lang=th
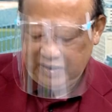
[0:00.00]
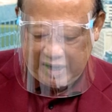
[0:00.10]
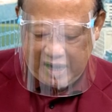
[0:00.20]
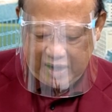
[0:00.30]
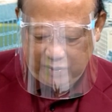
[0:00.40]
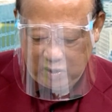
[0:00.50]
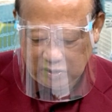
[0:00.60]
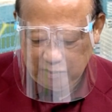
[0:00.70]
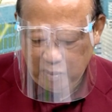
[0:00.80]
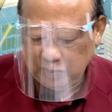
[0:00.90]
แรงงานนอก
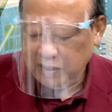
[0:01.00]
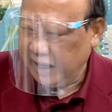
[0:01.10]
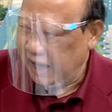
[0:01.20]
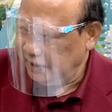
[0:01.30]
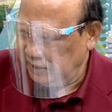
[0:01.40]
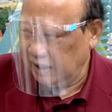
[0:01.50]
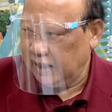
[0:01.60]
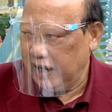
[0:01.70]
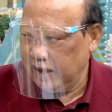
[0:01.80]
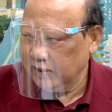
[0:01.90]
ระบบแรงงานเถื่อ
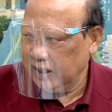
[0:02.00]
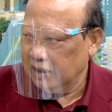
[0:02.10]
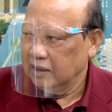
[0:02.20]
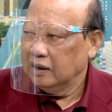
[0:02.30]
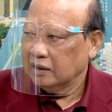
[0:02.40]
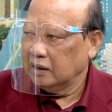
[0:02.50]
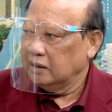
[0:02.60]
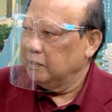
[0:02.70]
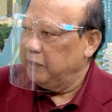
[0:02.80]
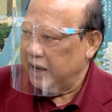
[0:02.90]
นแล้วเนี่ยก็
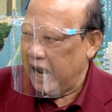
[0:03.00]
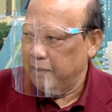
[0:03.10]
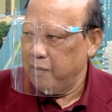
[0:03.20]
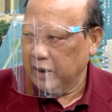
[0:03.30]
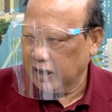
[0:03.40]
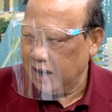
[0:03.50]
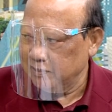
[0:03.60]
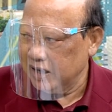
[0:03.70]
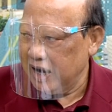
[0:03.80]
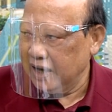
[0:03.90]
คือปัญหาบ่อนกา
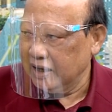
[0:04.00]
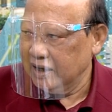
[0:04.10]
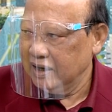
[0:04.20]
รพนัน